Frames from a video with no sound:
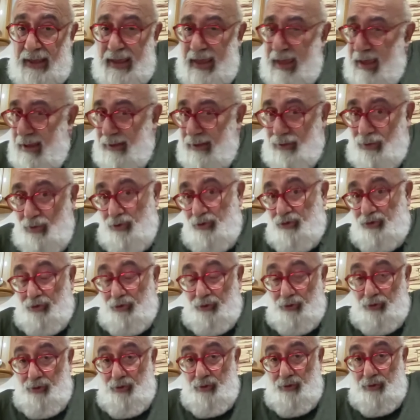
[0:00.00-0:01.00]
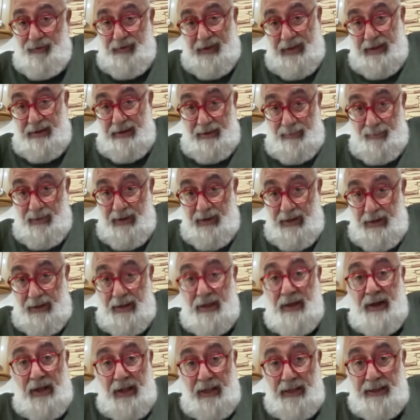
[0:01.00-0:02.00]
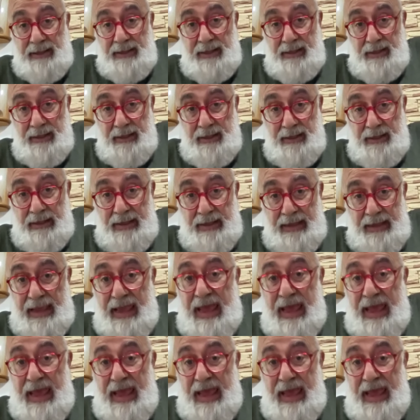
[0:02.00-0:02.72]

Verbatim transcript: en düşük yüzde 22 aldı.